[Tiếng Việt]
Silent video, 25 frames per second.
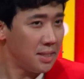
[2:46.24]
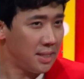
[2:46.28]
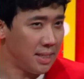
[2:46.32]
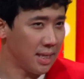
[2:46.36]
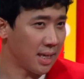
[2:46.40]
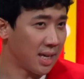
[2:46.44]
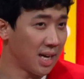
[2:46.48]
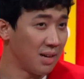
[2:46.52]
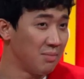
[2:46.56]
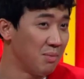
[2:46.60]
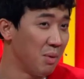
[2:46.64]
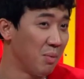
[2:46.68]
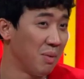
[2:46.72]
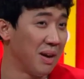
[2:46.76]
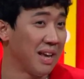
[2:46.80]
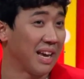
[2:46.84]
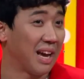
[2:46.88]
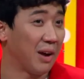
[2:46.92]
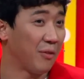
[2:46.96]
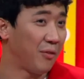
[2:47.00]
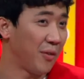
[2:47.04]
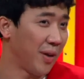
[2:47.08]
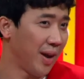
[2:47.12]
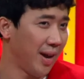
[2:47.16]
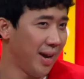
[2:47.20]
Chỉ cần một ly
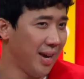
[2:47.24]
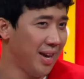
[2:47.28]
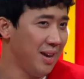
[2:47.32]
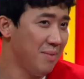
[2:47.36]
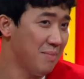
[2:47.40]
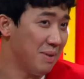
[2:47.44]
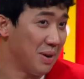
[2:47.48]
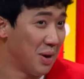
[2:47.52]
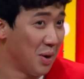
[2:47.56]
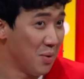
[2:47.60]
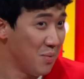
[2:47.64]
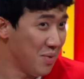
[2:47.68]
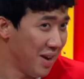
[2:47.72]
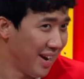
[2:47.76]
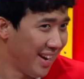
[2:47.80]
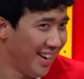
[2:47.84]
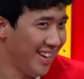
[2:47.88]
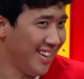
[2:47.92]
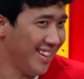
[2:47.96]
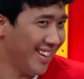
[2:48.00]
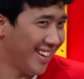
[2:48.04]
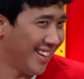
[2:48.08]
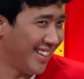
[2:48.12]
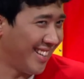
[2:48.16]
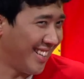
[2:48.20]
cà phê Ý mà đúng
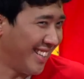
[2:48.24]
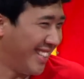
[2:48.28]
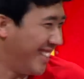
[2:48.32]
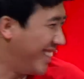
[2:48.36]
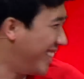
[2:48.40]
ý nha.